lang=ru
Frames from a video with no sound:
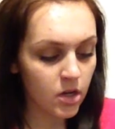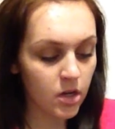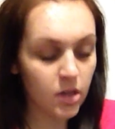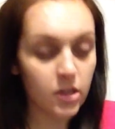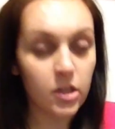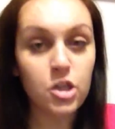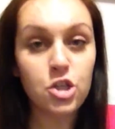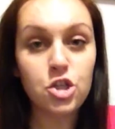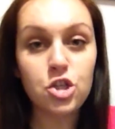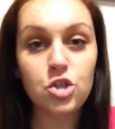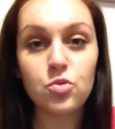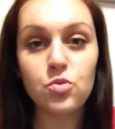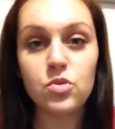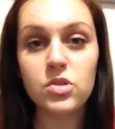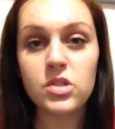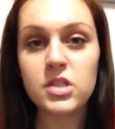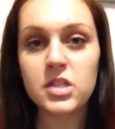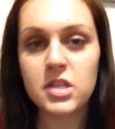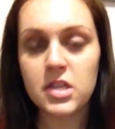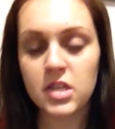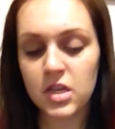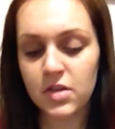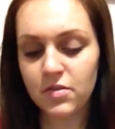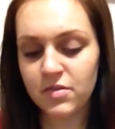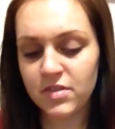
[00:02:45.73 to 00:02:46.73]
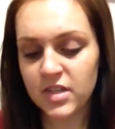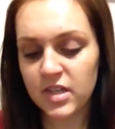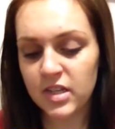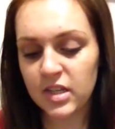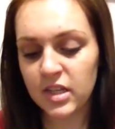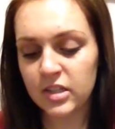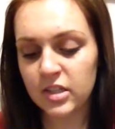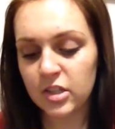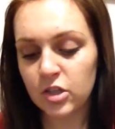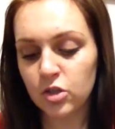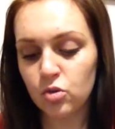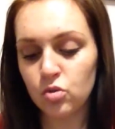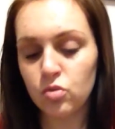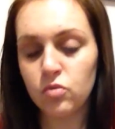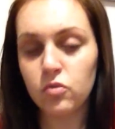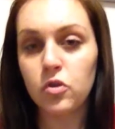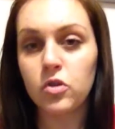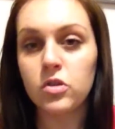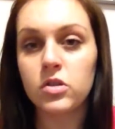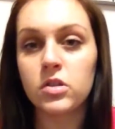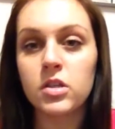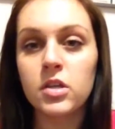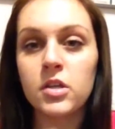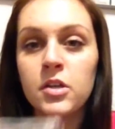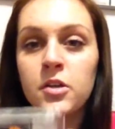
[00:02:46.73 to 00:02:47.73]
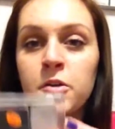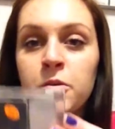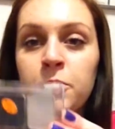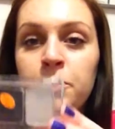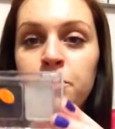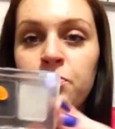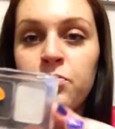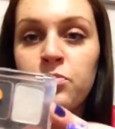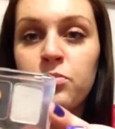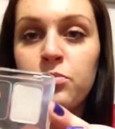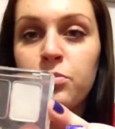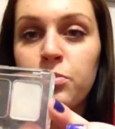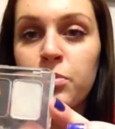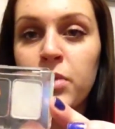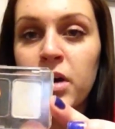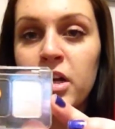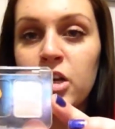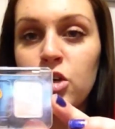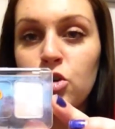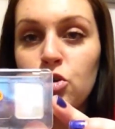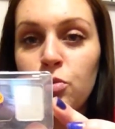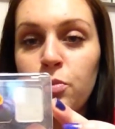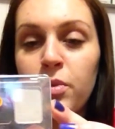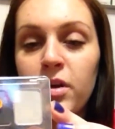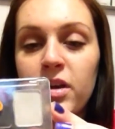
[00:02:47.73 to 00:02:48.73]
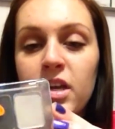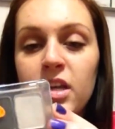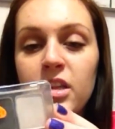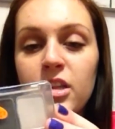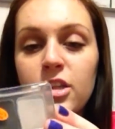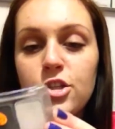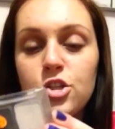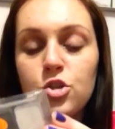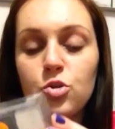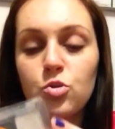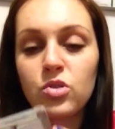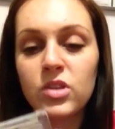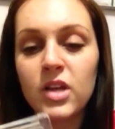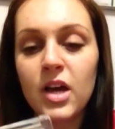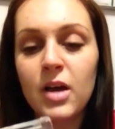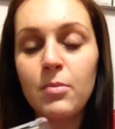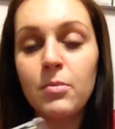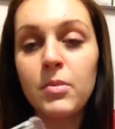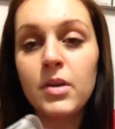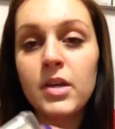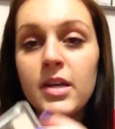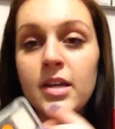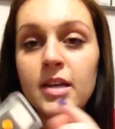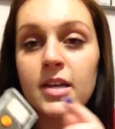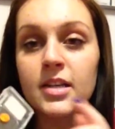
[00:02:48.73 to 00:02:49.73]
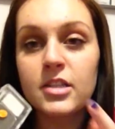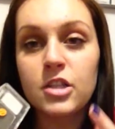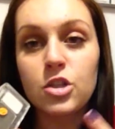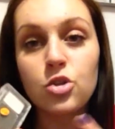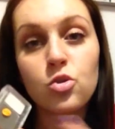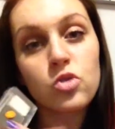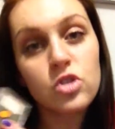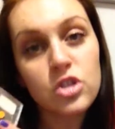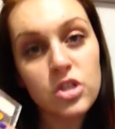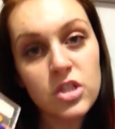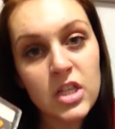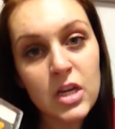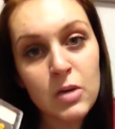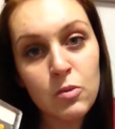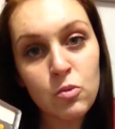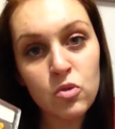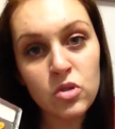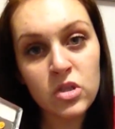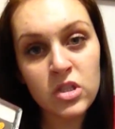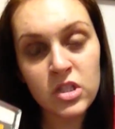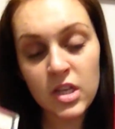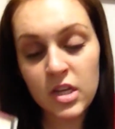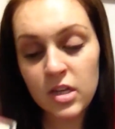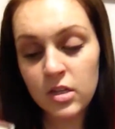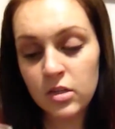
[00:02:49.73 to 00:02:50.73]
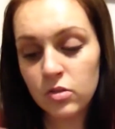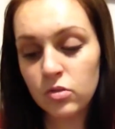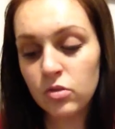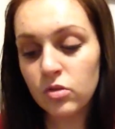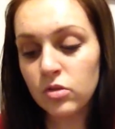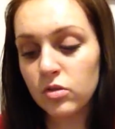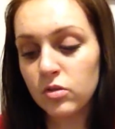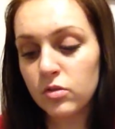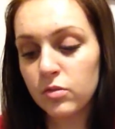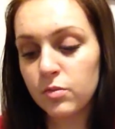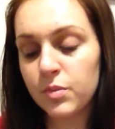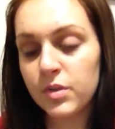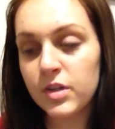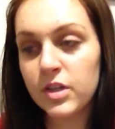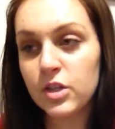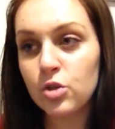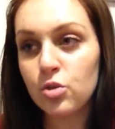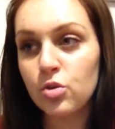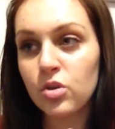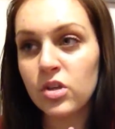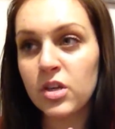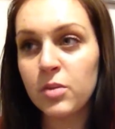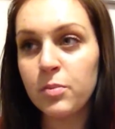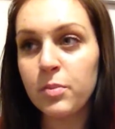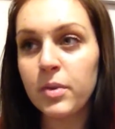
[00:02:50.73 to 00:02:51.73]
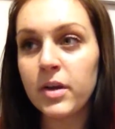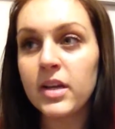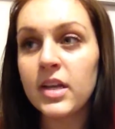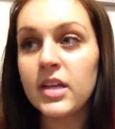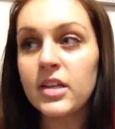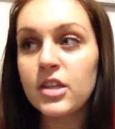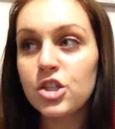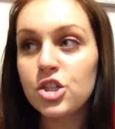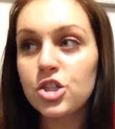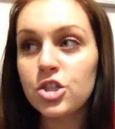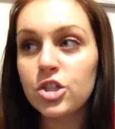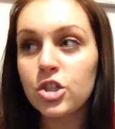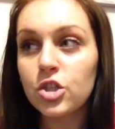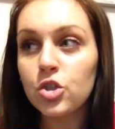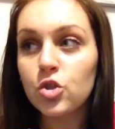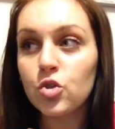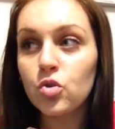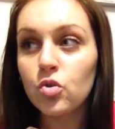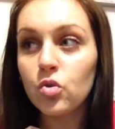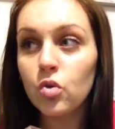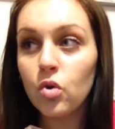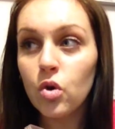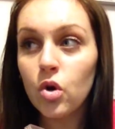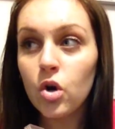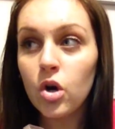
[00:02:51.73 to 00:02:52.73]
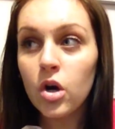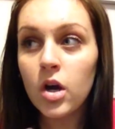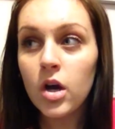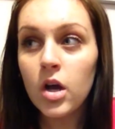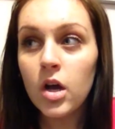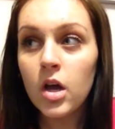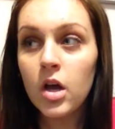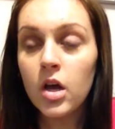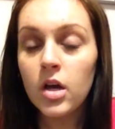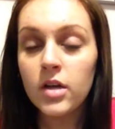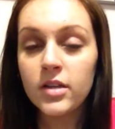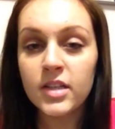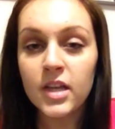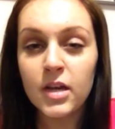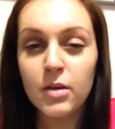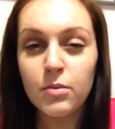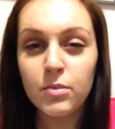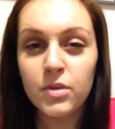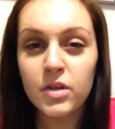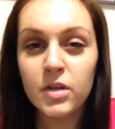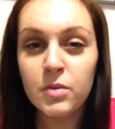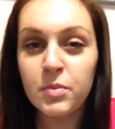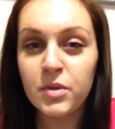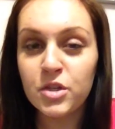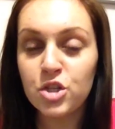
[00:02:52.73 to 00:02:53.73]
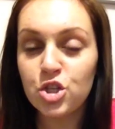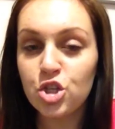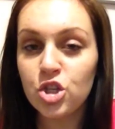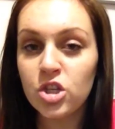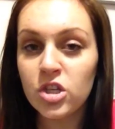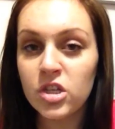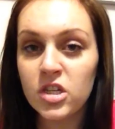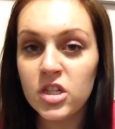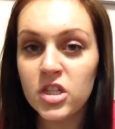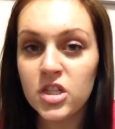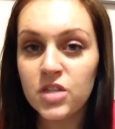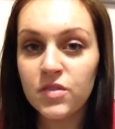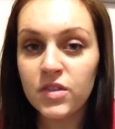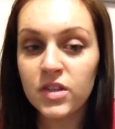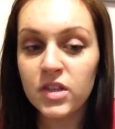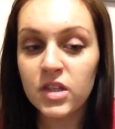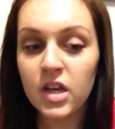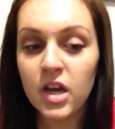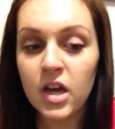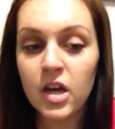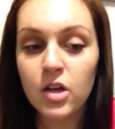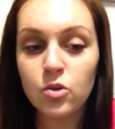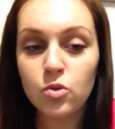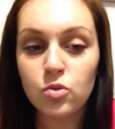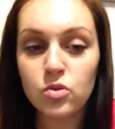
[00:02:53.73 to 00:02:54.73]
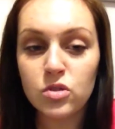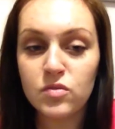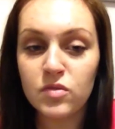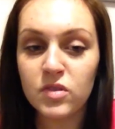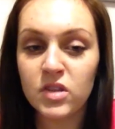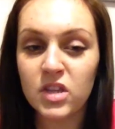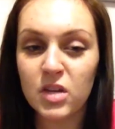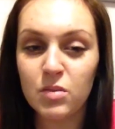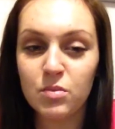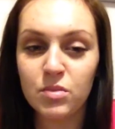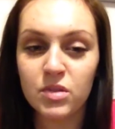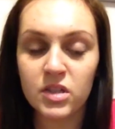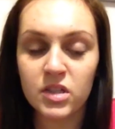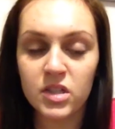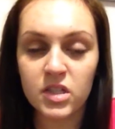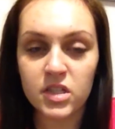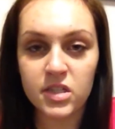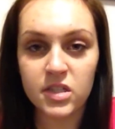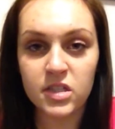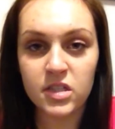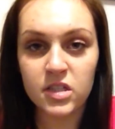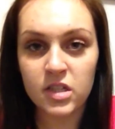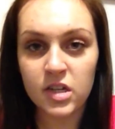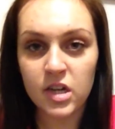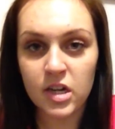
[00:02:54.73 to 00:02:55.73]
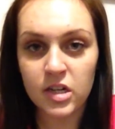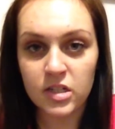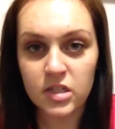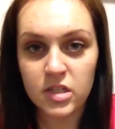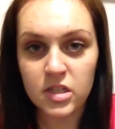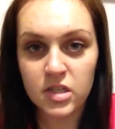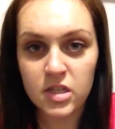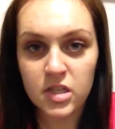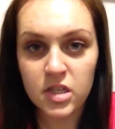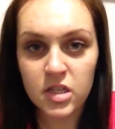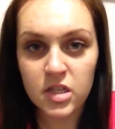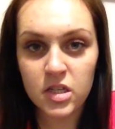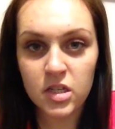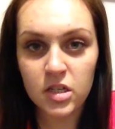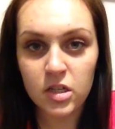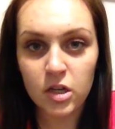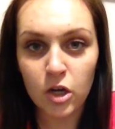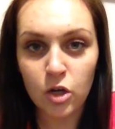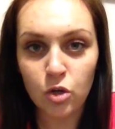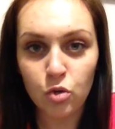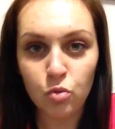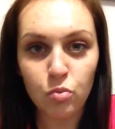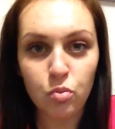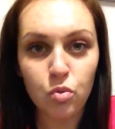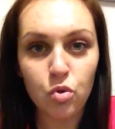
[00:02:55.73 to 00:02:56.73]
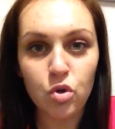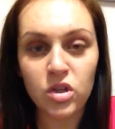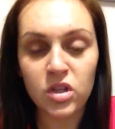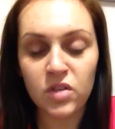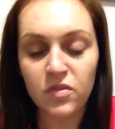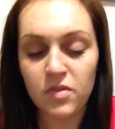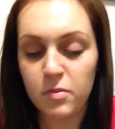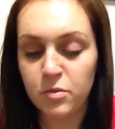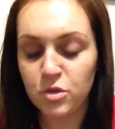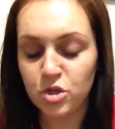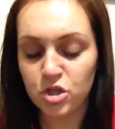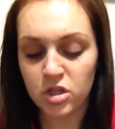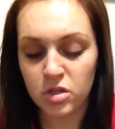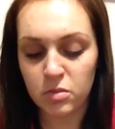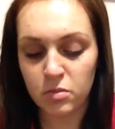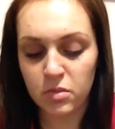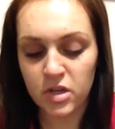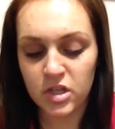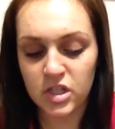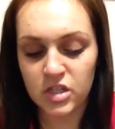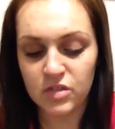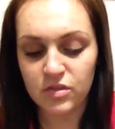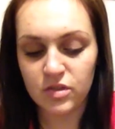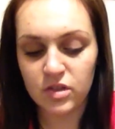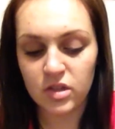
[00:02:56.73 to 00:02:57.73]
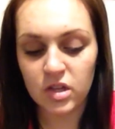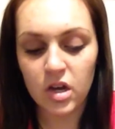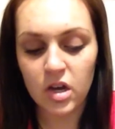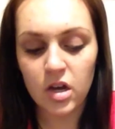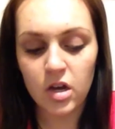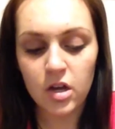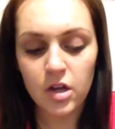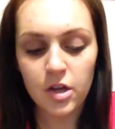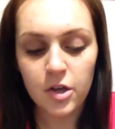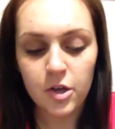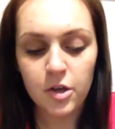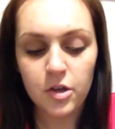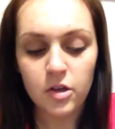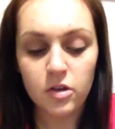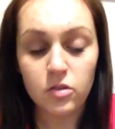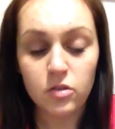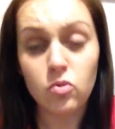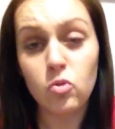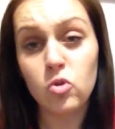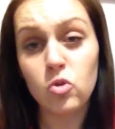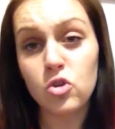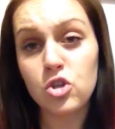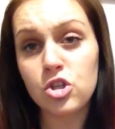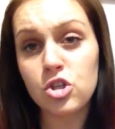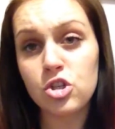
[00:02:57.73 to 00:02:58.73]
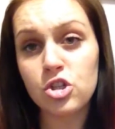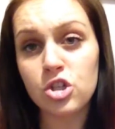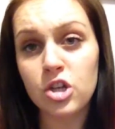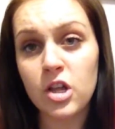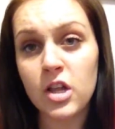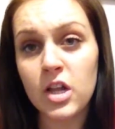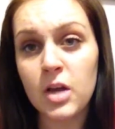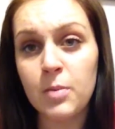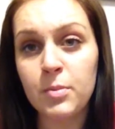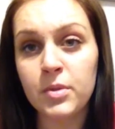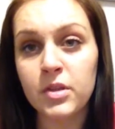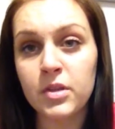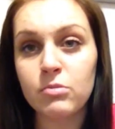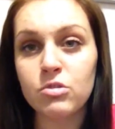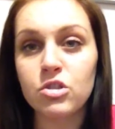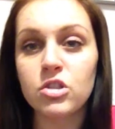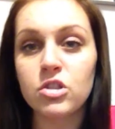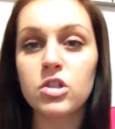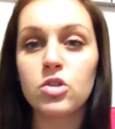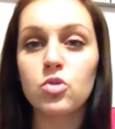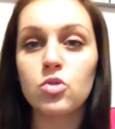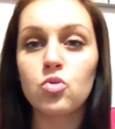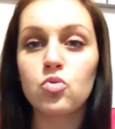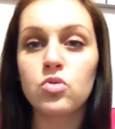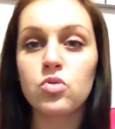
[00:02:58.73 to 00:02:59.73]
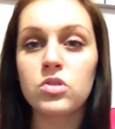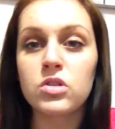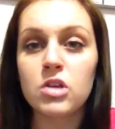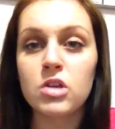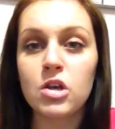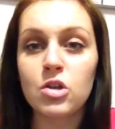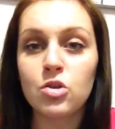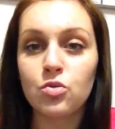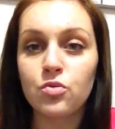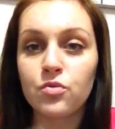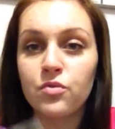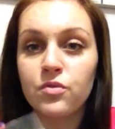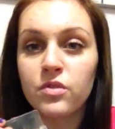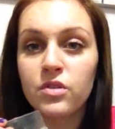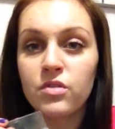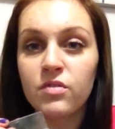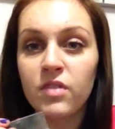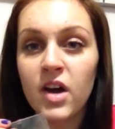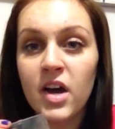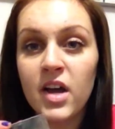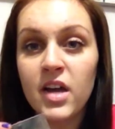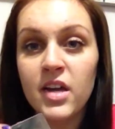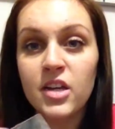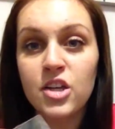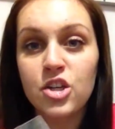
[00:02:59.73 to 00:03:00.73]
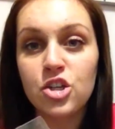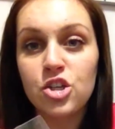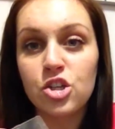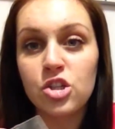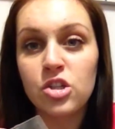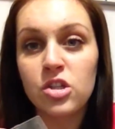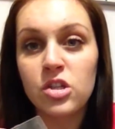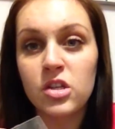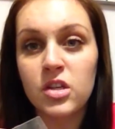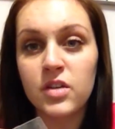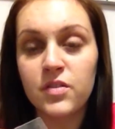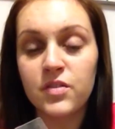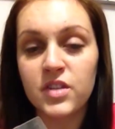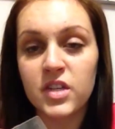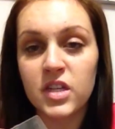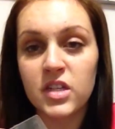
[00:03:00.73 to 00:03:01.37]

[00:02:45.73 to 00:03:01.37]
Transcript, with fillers: А начну с тени, взяла такую вот маленькую палеточку, там за ту же самую цену были другие палеточки, но там были по 4 цвета, но ну, цвета были такие странные, синий, голубой, это вообще не мои цвета, но очень жалко, потому что за такую цену в 2 или 4